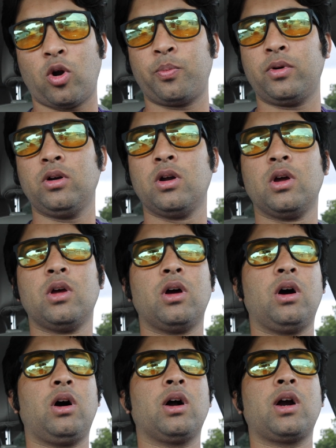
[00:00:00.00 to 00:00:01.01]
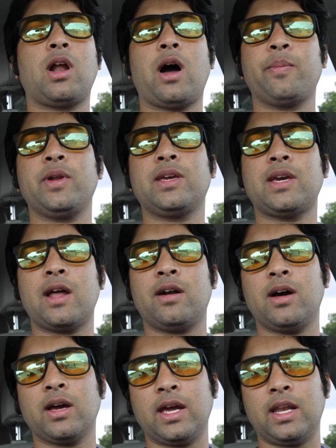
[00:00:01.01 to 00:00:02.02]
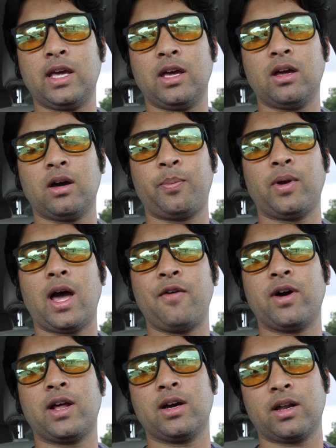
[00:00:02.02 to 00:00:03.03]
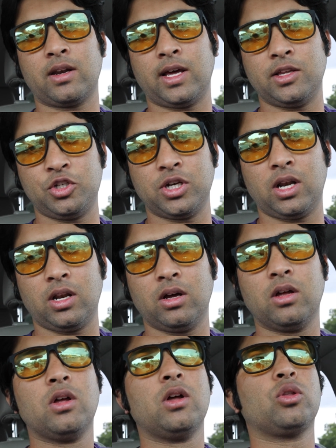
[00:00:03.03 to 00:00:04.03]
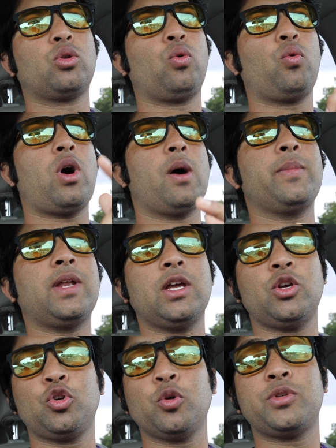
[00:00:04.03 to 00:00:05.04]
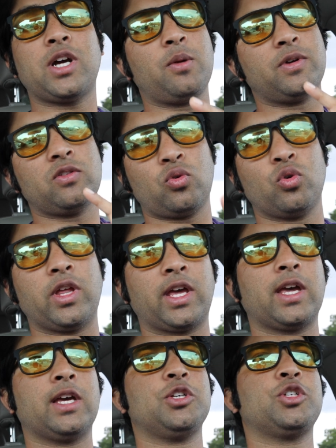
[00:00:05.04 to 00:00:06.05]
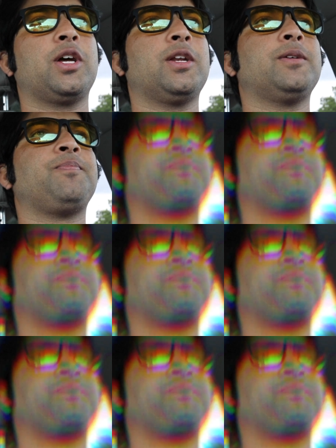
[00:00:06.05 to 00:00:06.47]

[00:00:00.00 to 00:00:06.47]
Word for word: प्रॉपर अगर आपने कैनेडा के लिए अप्लाई वगैरह करना है इन तो वो आप मेरे यूट्यूब चैनल पर ज़रूर देखेंगे इन